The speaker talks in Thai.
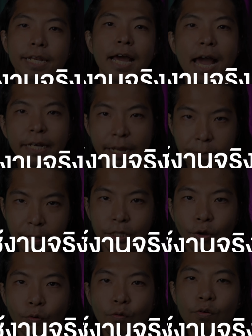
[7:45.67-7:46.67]
นอเนกประ
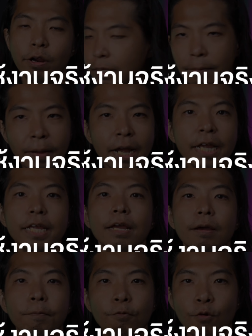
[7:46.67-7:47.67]
สงค์ทำให้
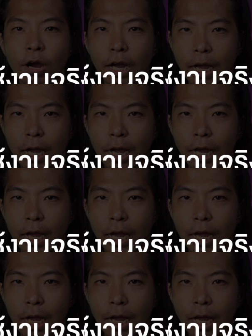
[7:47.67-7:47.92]
พวก